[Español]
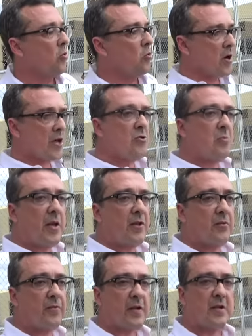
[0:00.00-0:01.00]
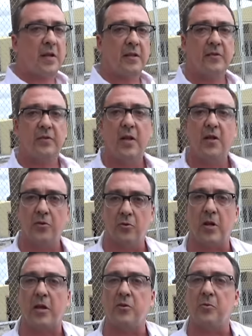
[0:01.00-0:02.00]
un año y medio Fernández y
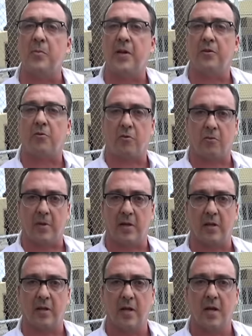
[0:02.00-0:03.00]
un año y medio Río Verde.